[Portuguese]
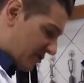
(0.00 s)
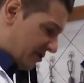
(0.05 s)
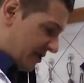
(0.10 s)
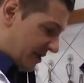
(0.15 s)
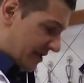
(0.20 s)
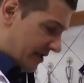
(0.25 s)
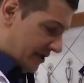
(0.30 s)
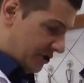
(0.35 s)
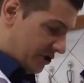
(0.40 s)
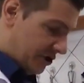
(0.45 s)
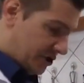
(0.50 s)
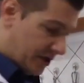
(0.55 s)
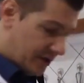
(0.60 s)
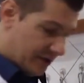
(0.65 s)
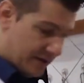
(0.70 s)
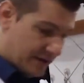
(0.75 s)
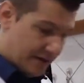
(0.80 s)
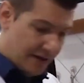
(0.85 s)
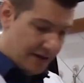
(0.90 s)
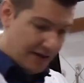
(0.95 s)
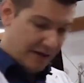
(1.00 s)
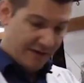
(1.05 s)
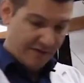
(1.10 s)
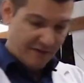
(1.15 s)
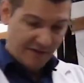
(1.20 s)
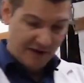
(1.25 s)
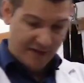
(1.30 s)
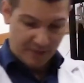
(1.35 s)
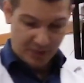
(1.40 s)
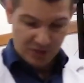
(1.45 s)
o seguinte:
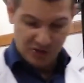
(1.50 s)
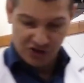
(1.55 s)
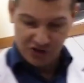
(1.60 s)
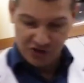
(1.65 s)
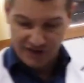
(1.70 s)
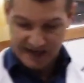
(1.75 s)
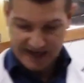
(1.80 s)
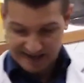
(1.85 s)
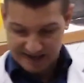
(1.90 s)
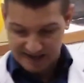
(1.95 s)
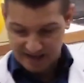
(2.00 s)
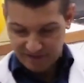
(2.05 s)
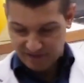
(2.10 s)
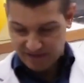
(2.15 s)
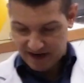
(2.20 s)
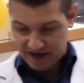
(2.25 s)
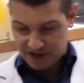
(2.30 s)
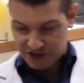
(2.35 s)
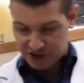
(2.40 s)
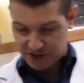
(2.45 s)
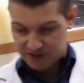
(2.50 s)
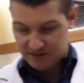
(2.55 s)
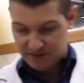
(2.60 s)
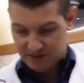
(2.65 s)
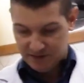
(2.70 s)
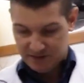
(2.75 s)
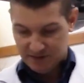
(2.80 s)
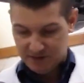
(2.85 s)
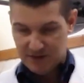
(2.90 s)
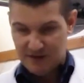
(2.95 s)
vai posicionar essa faixa
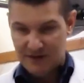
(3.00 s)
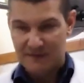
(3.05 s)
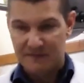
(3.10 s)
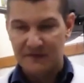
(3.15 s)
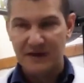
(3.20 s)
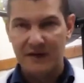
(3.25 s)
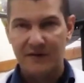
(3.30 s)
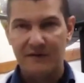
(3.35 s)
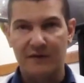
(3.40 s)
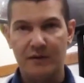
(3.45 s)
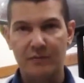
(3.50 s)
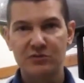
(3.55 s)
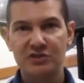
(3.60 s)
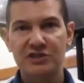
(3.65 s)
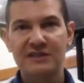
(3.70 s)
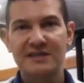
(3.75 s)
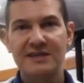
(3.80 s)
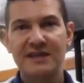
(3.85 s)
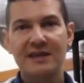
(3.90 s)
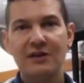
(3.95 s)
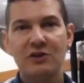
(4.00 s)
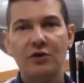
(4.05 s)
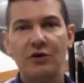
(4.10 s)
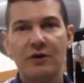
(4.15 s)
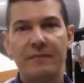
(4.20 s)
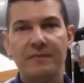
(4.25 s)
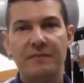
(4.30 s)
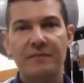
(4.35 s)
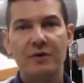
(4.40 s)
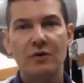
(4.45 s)
Vamos dizer que
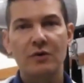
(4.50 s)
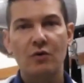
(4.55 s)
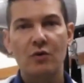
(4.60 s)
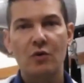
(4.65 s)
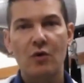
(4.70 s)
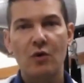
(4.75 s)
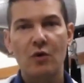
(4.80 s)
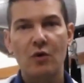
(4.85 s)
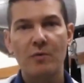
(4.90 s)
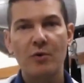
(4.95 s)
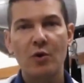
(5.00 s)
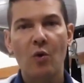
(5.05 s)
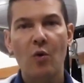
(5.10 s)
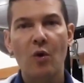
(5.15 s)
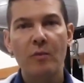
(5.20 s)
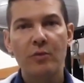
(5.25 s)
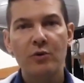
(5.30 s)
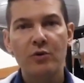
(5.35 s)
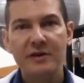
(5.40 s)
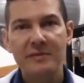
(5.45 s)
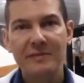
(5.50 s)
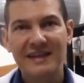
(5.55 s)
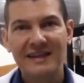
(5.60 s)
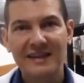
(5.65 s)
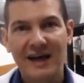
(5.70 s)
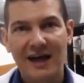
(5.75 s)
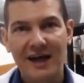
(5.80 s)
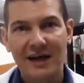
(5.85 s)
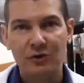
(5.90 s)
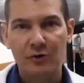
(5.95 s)
o meu ombro
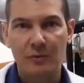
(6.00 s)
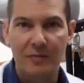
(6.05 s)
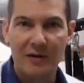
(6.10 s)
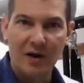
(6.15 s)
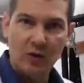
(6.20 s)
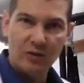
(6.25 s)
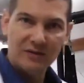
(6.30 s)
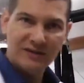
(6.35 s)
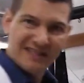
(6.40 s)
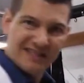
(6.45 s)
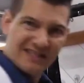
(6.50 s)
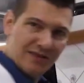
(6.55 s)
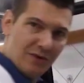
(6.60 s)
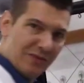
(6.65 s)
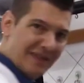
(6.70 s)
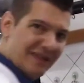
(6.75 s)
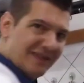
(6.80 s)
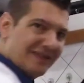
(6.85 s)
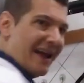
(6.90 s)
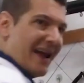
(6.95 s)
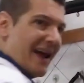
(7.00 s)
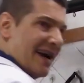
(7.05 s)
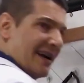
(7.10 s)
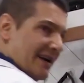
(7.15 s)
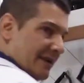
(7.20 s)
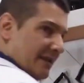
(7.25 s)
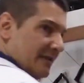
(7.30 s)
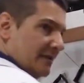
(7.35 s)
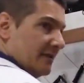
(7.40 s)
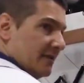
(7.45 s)
limitado para rotação
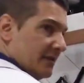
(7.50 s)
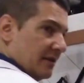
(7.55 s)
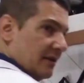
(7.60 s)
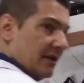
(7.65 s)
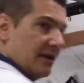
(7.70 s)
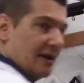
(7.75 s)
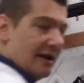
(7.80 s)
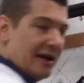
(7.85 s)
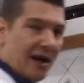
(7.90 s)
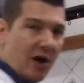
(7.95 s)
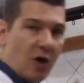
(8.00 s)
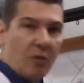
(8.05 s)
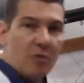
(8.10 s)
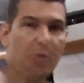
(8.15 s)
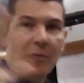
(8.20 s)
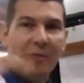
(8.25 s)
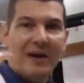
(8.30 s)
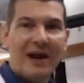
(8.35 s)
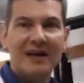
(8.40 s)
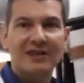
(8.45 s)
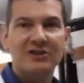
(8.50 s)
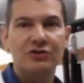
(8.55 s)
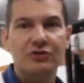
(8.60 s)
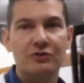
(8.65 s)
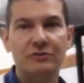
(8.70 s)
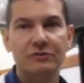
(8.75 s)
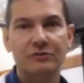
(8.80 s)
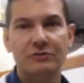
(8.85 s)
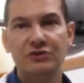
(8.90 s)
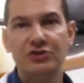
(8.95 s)
interna é o meu
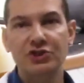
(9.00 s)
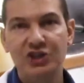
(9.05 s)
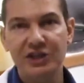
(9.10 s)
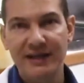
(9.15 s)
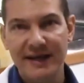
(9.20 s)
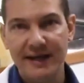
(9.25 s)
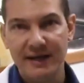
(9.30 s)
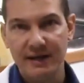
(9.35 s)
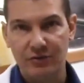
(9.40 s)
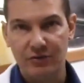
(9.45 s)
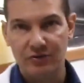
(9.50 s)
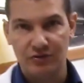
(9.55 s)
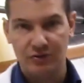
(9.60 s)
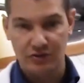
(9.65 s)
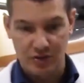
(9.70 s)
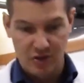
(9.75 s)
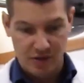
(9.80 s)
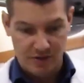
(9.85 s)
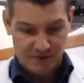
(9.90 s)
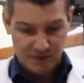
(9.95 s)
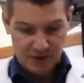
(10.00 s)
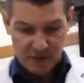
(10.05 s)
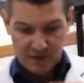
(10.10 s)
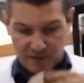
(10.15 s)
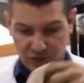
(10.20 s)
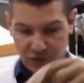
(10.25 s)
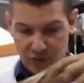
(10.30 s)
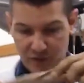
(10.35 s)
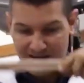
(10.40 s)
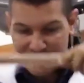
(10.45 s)
braço direito. Eu
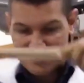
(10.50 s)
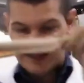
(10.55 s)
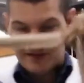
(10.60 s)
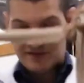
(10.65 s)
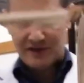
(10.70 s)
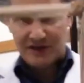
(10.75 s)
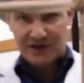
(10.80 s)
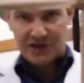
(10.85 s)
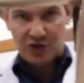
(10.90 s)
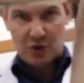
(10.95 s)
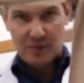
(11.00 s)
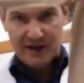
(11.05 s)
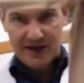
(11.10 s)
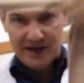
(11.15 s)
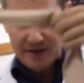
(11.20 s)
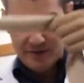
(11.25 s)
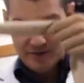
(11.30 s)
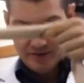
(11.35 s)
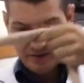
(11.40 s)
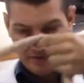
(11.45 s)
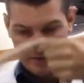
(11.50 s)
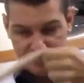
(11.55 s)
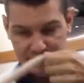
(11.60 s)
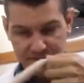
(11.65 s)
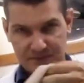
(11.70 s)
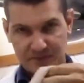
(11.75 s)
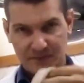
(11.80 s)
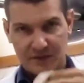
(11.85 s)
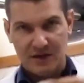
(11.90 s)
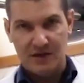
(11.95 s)
vou dobrar essa faixa ao meio
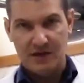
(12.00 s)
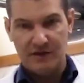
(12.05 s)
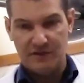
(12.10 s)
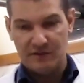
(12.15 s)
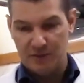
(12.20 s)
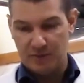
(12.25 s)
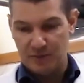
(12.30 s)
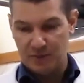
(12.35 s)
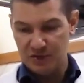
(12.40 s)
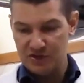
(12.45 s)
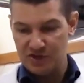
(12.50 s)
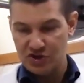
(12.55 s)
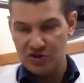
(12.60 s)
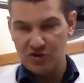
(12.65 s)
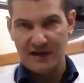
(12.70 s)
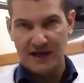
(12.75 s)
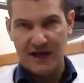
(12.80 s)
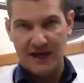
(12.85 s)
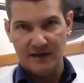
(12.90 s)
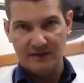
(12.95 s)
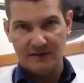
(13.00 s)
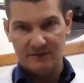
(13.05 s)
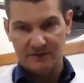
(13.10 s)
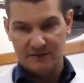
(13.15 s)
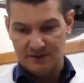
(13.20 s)
e vou posicionar